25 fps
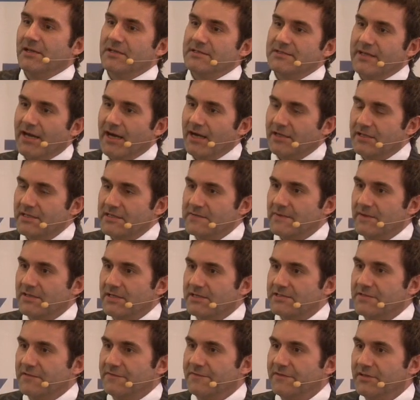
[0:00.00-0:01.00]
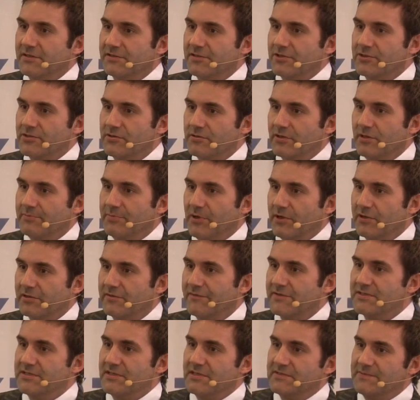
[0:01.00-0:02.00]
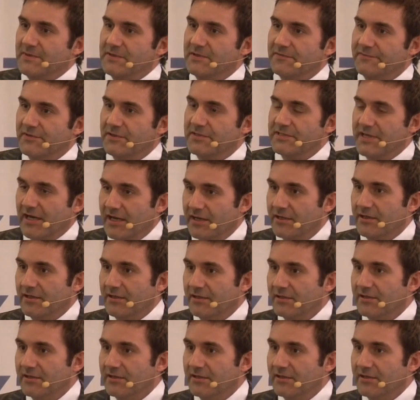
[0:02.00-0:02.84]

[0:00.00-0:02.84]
ist der 28.04. schon gebongt. Was ist denn das bei Ihnen für ein Tag?